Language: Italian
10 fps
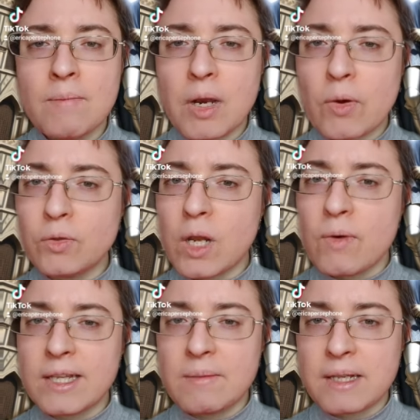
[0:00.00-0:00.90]
Per quanto
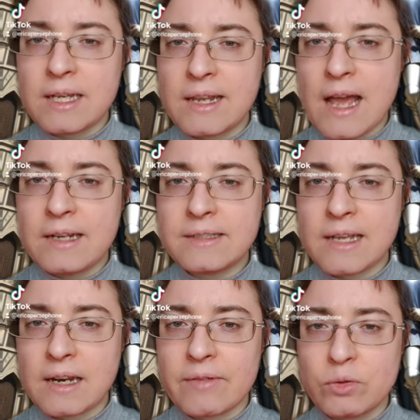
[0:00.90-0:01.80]
riguarda i materiali
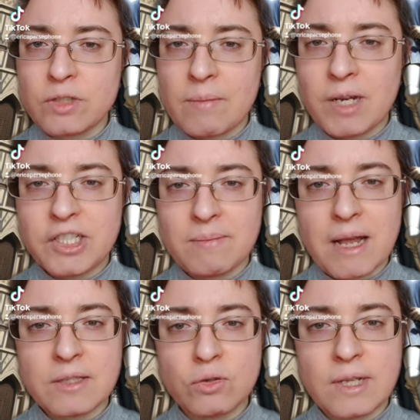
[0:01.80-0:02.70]
serve un semplice
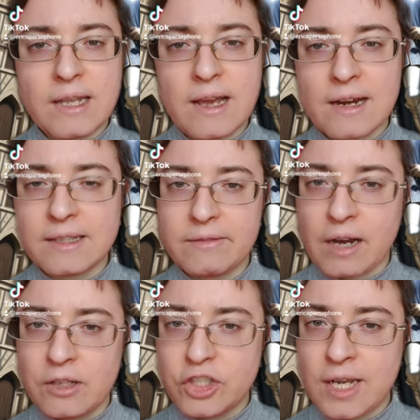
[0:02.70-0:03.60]
mazzo di carte
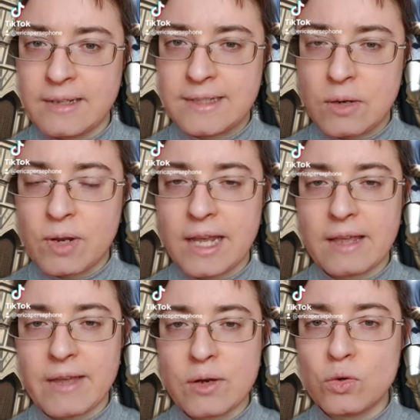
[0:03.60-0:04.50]
francesi, quelle
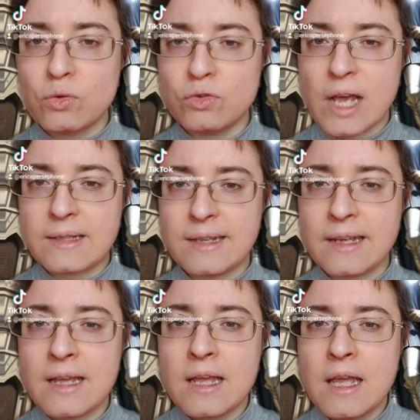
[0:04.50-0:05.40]
che vengono usate